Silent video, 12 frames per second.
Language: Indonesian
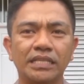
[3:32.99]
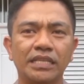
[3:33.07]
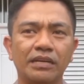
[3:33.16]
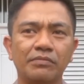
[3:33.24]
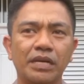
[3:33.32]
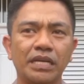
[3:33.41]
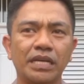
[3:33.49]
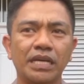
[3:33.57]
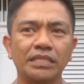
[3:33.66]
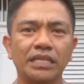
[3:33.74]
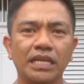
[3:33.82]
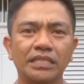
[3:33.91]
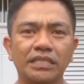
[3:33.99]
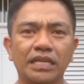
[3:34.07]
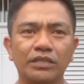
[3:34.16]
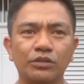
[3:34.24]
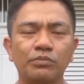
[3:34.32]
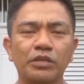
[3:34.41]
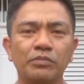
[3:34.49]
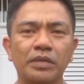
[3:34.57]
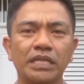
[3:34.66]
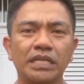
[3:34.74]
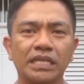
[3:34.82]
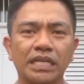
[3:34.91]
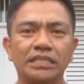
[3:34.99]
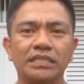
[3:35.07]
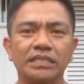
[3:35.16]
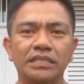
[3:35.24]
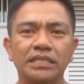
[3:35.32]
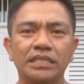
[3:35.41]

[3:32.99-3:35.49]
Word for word: yang mana salah satu minuman keras